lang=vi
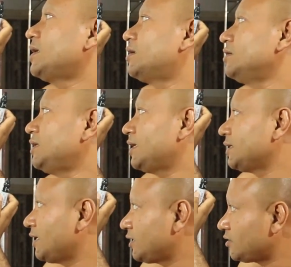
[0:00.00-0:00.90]
nó ở lại
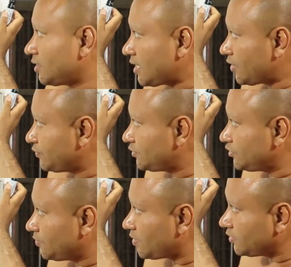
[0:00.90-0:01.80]
cái là tuần hai buổi
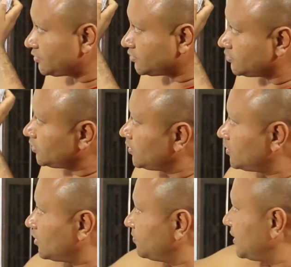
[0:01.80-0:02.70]
chiều bao giờ
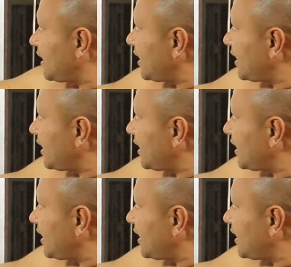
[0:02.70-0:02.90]
nôm này